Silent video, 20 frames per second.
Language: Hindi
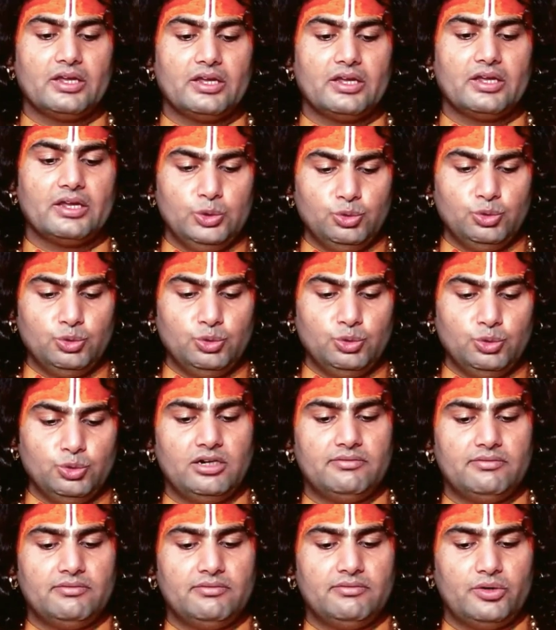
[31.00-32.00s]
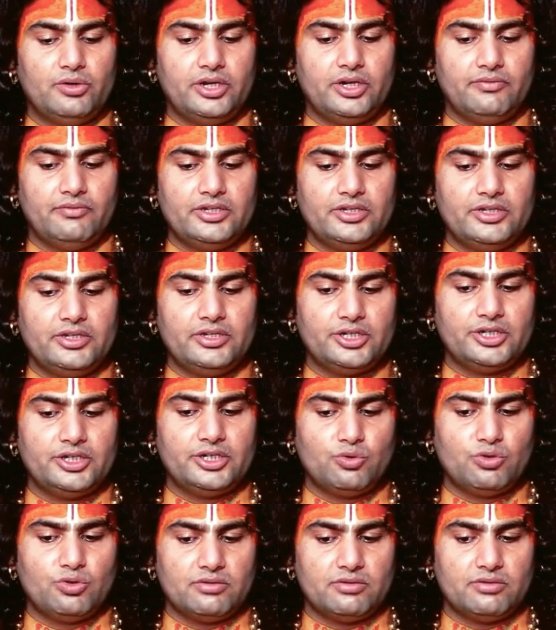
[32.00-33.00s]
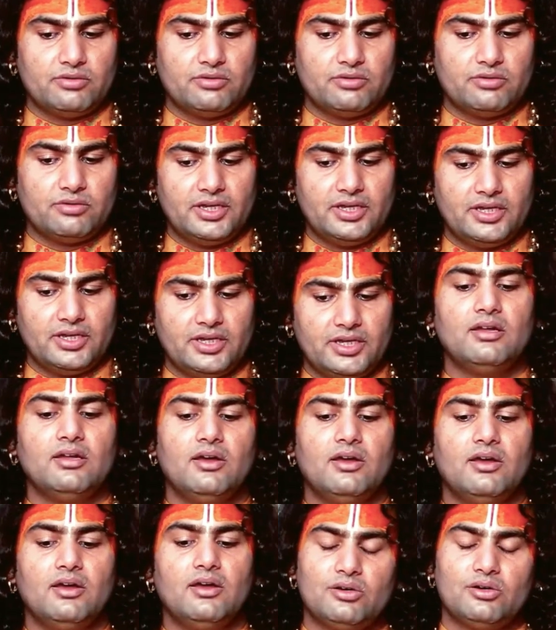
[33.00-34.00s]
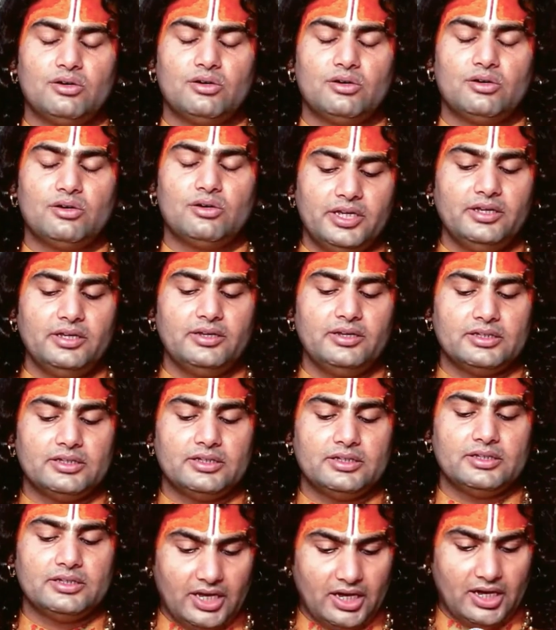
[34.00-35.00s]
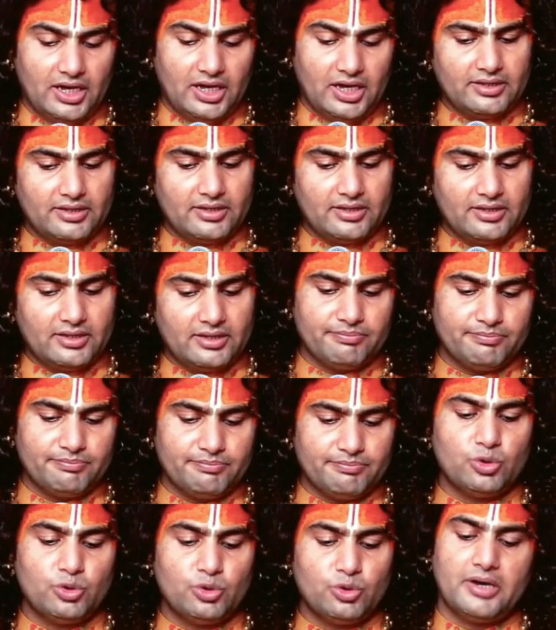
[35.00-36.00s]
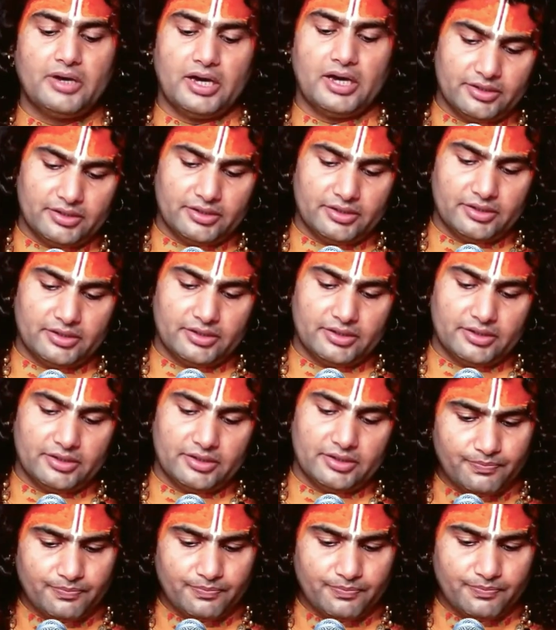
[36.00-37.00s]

न्यूज चैनल वालों ने भी इस चीज़ को कवर किया और उन्होंने दिखाया था संपूर्ण भारत को